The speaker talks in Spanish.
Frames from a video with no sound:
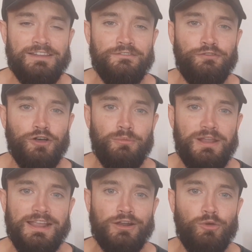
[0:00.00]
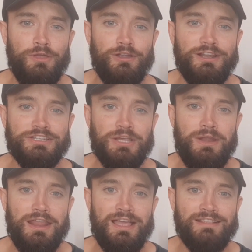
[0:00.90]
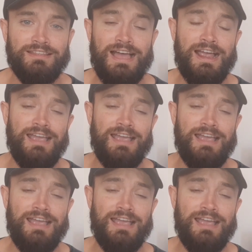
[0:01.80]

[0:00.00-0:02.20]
informe, le recomiendo al hincha de Vélez que, a